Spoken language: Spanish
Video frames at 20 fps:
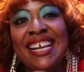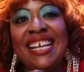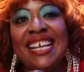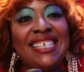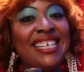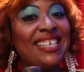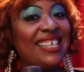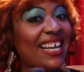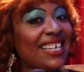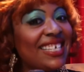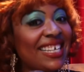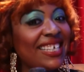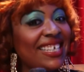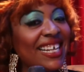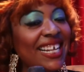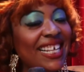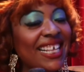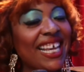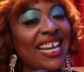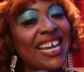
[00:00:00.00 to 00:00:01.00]
Las entradas en
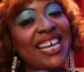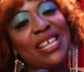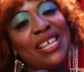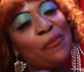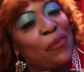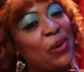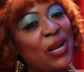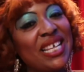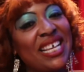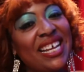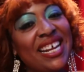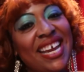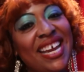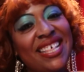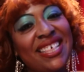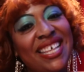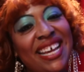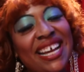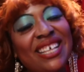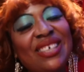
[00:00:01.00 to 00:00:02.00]
Teleticket y en
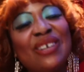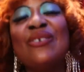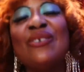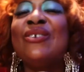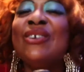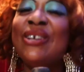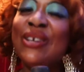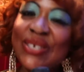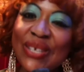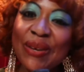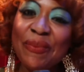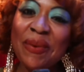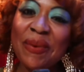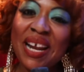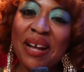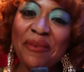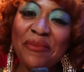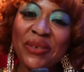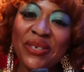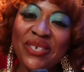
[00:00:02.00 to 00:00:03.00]
Boletería del Teatro. Los
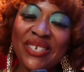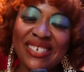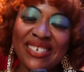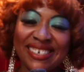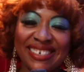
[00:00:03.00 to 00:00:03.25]
esperamos.